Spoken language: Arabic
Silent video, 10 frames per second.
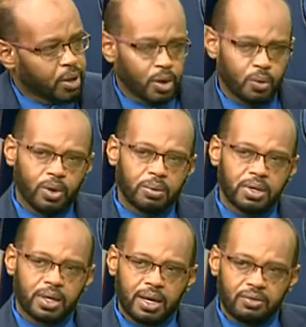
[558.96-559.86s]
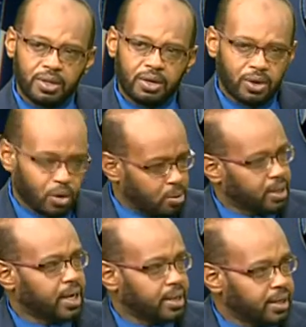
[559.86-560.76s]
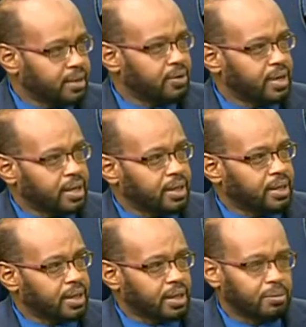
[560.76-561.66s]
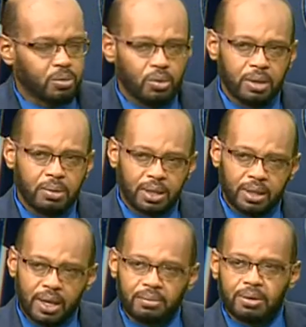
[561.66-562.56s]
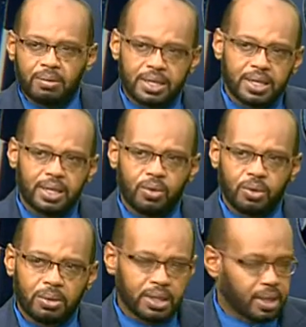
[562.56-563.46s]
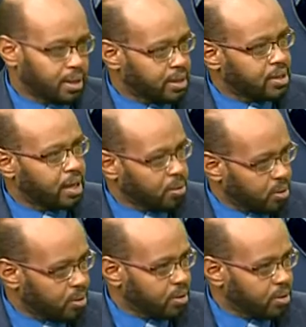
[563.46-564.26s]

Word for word: ويمكن كان في تفاهمات عديده في هذا الجانب والبحر الاحمر ما زال هو منطقه تسابق